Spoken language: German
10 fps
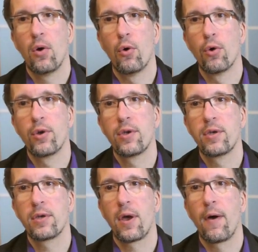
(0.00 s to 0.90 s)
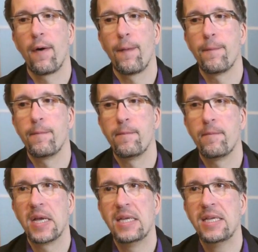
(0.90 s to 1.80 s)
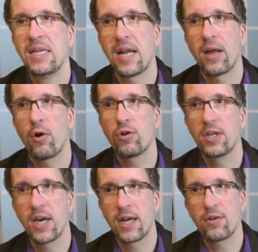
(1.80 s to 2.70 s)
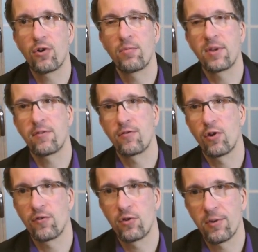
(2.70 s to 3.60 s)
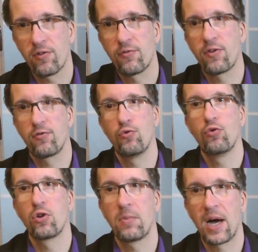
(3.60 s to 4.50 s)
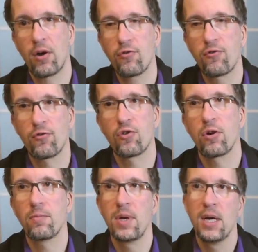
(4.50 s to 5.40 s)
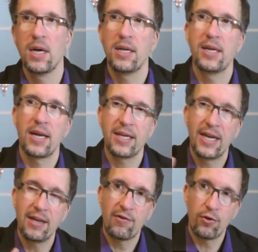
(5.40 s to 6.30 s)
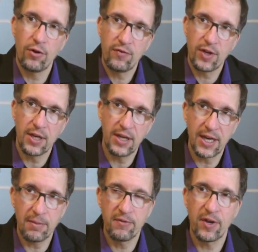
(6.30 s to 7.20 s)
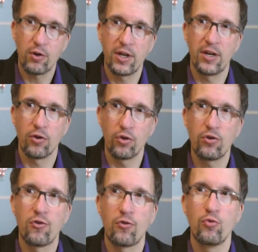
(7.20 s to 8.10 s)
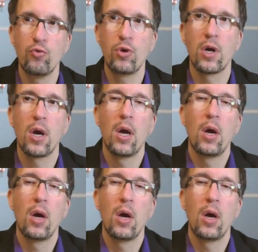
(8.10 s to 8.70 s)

Und ähm, wenn die dann auch nicht ankommt, das ist häufig nochmal so ein Versuch, nochmal rauszukommen, dann geht es häufig in die Gegenbewegung, in den Rückzug